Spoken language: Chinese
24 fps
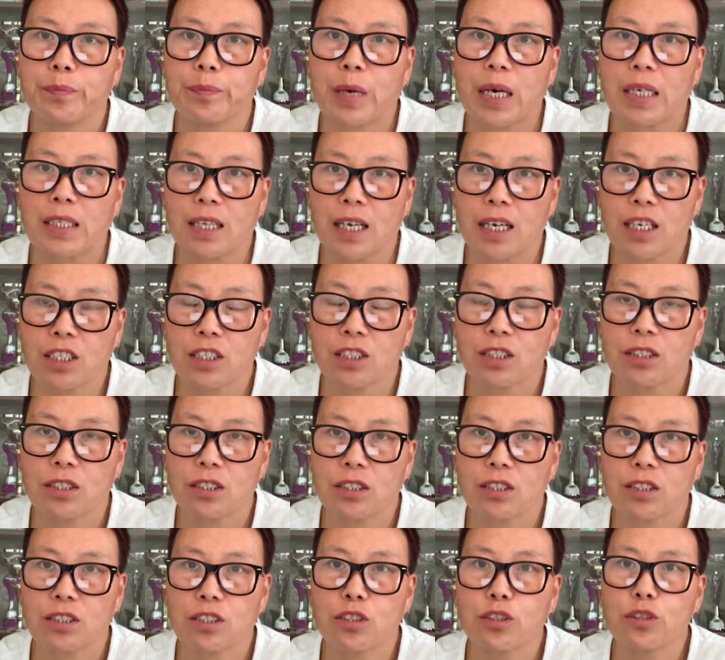把她
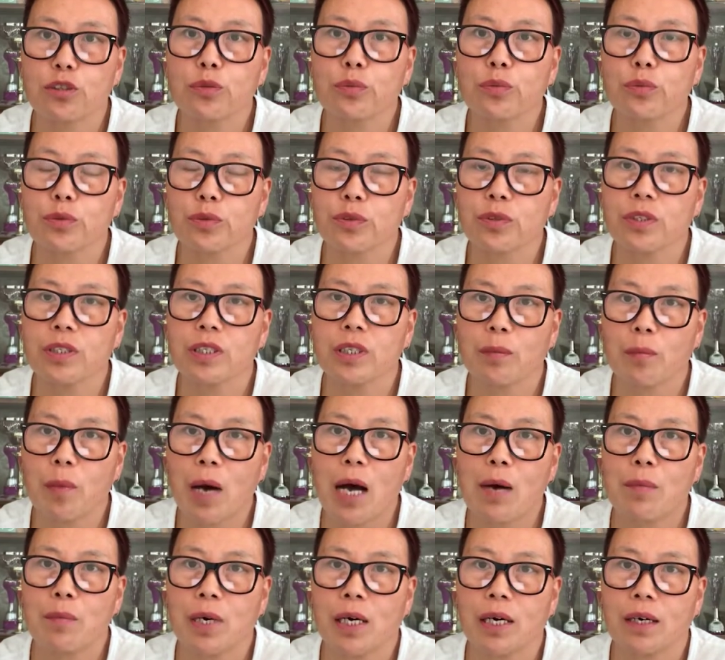四十五岁的
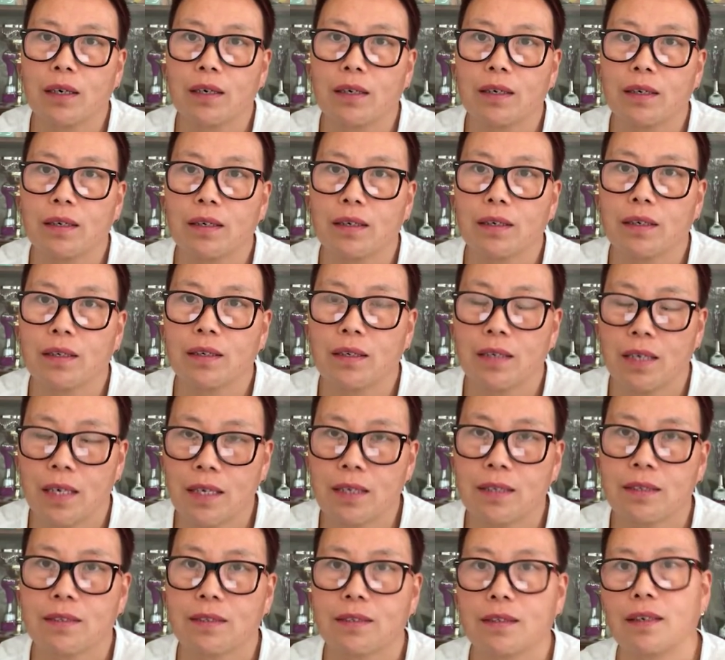妈妈
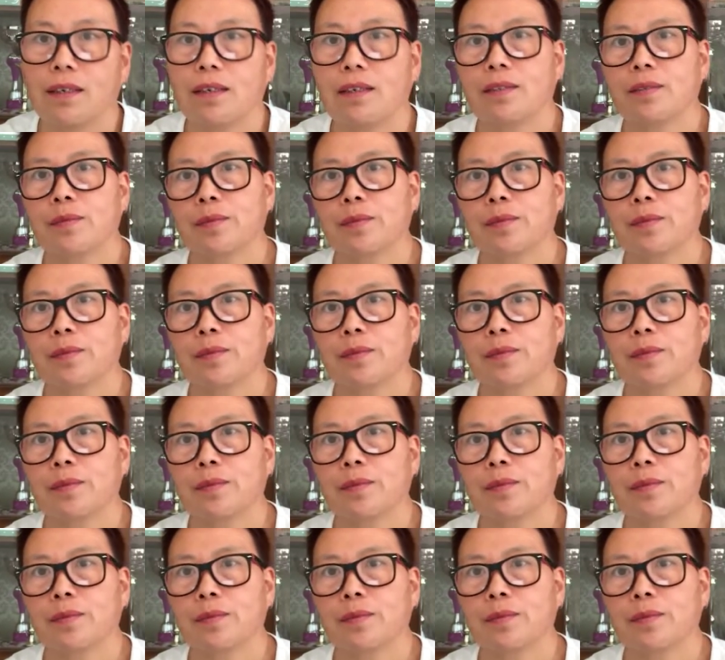勒死了。